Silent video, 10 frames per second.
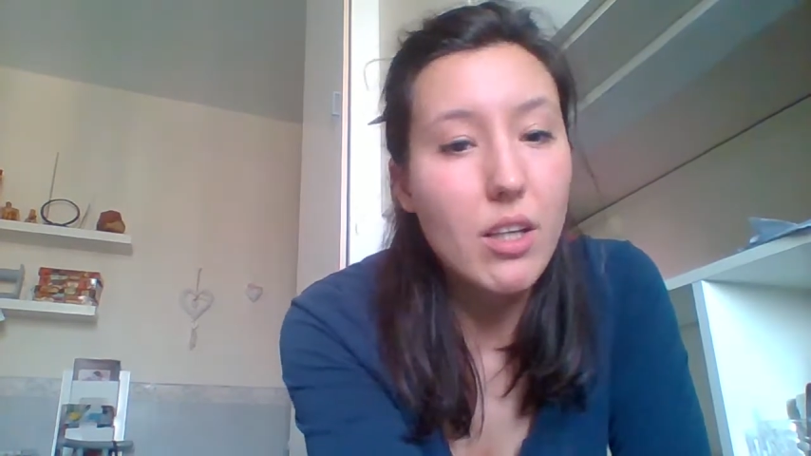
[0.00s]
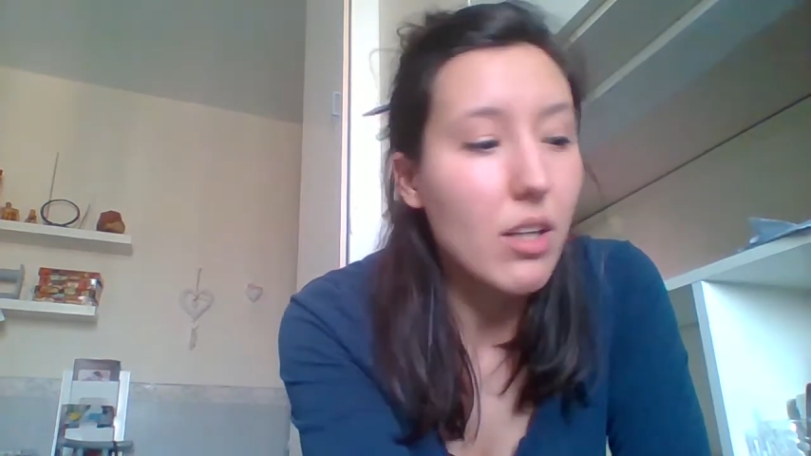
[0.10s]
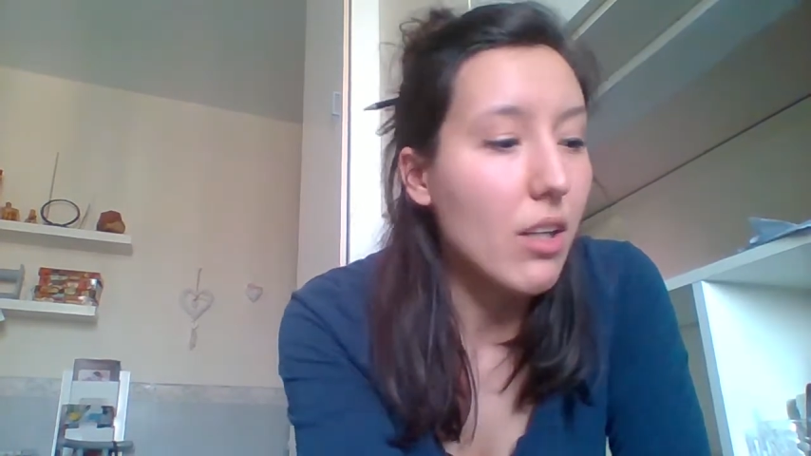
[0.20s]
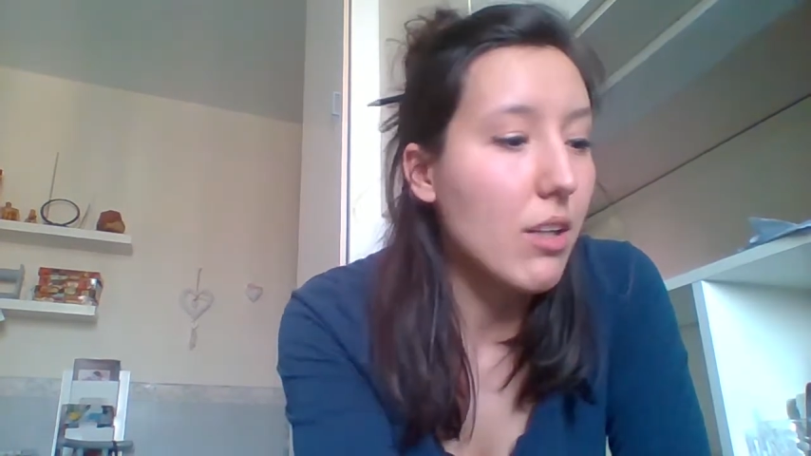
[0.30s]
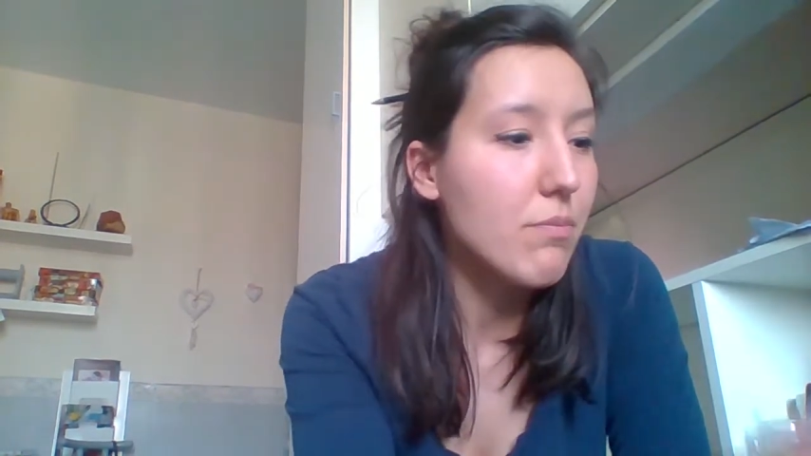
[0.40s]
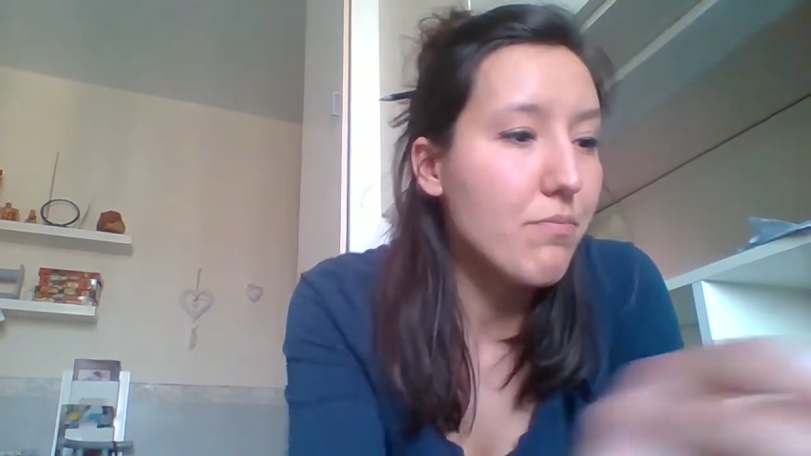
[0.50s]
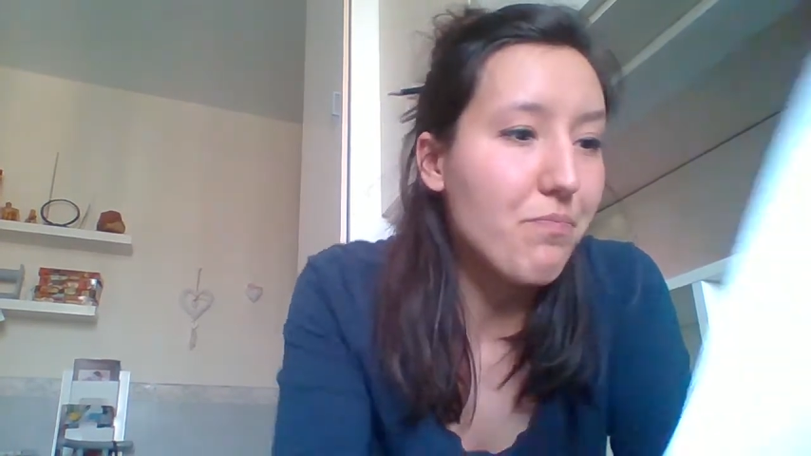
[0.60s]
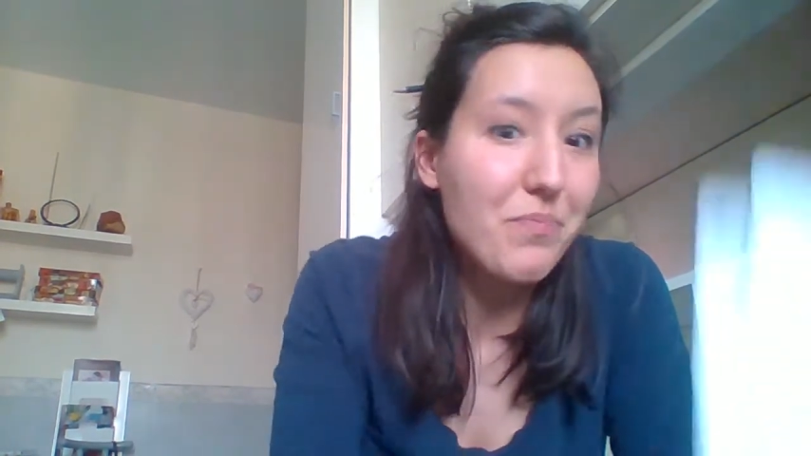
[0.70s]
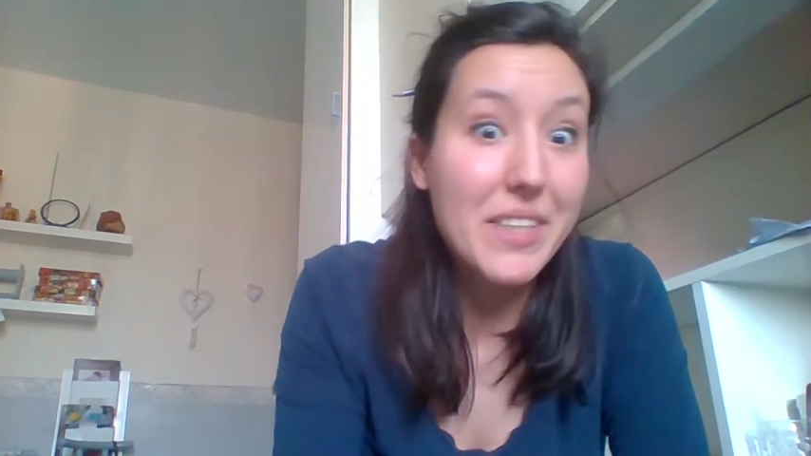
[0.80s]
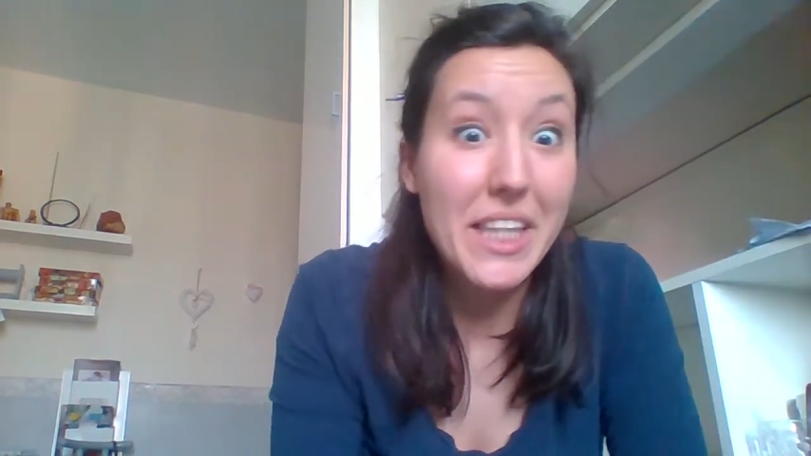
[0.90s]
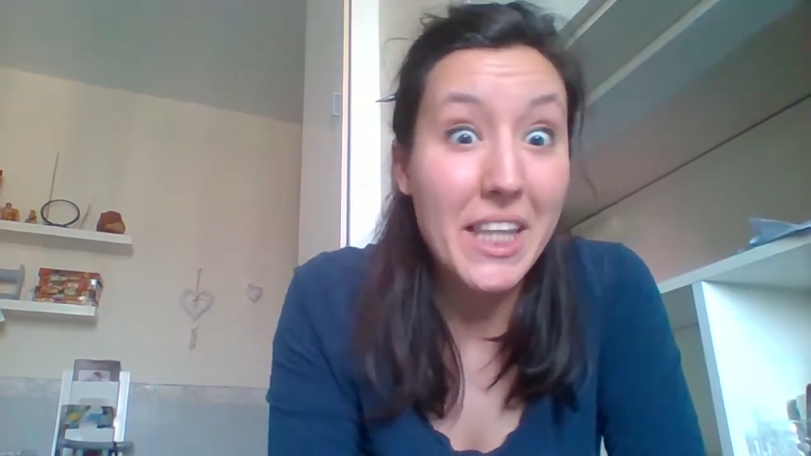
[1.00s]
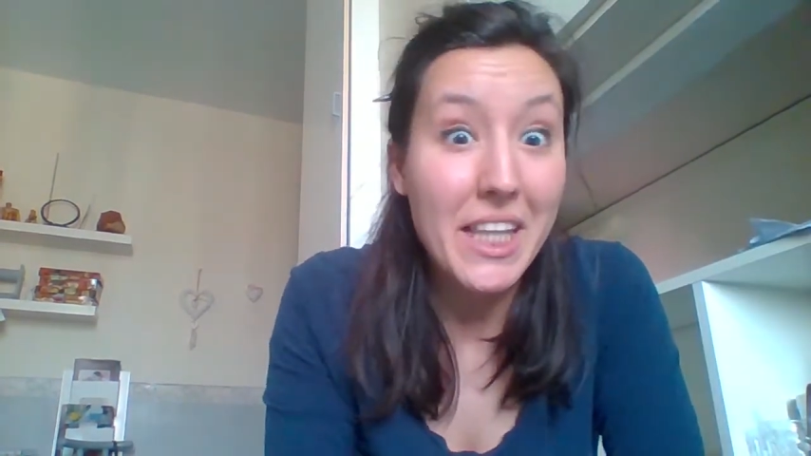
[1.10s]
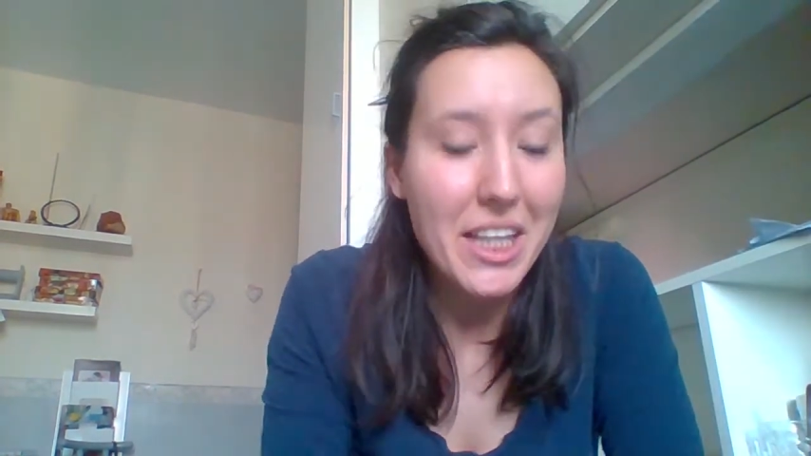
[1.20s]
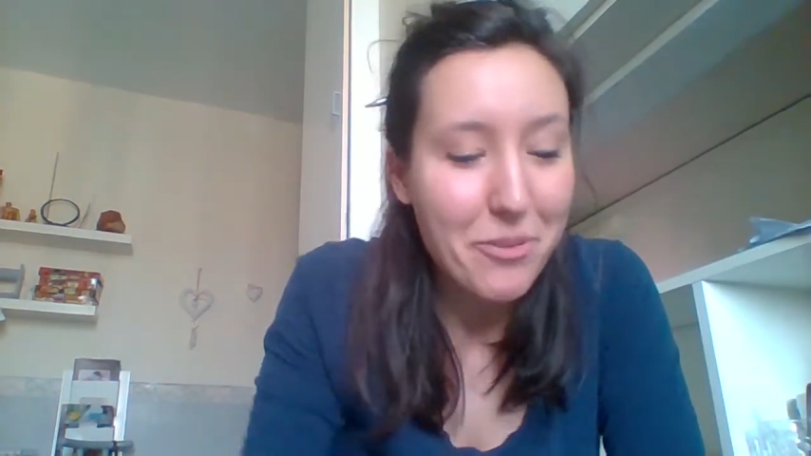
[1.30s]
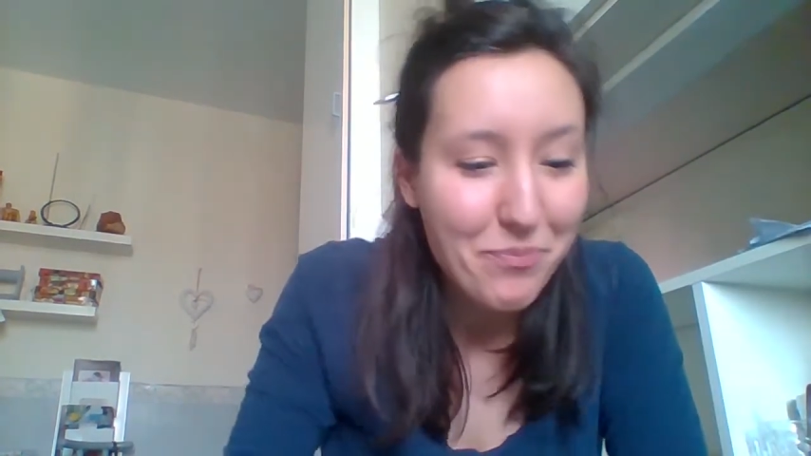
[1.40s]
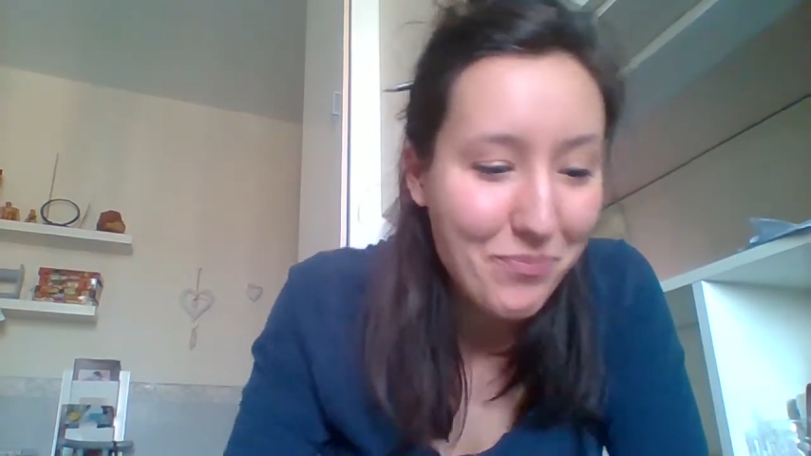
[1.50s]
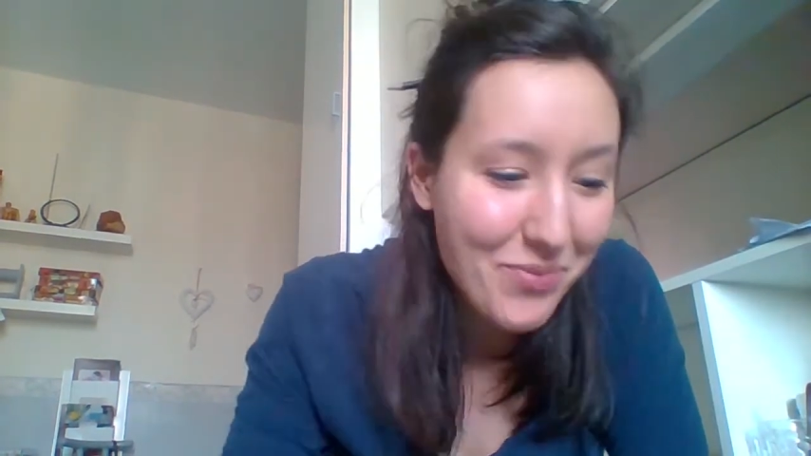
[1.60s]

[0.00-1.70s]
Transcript: eh, di,